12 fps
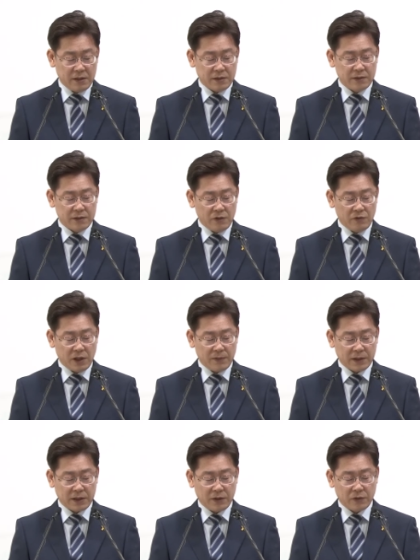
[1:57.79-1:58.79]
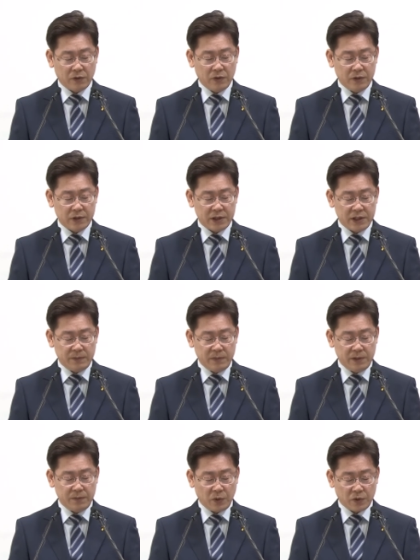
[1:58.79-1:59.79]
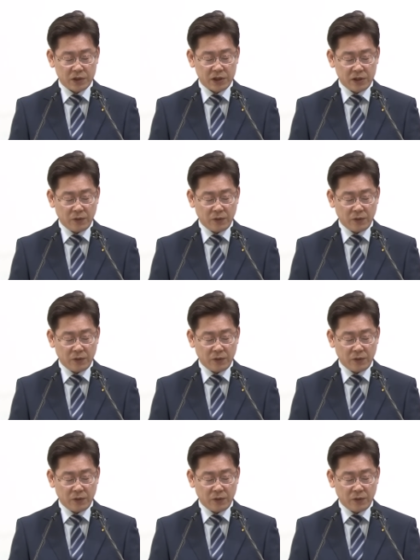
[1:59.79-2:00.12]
그 성과를 바탕으로 시민 복지